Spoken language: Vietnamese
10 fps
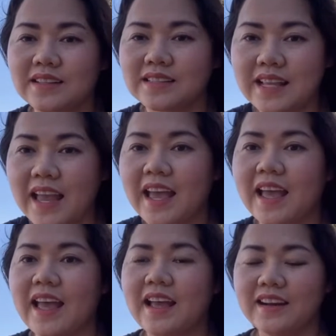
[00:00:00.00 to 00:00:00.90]
xe,
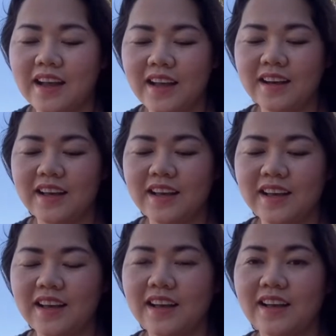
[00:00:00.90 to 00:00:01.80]
nên nó
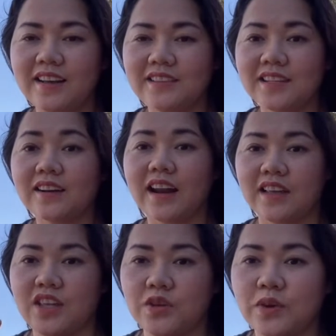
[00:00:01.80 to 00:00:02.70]
rất
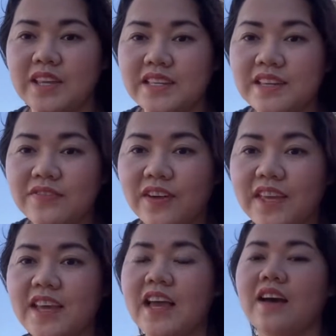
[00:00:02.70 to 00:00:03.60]
là nhiều cái chi phí.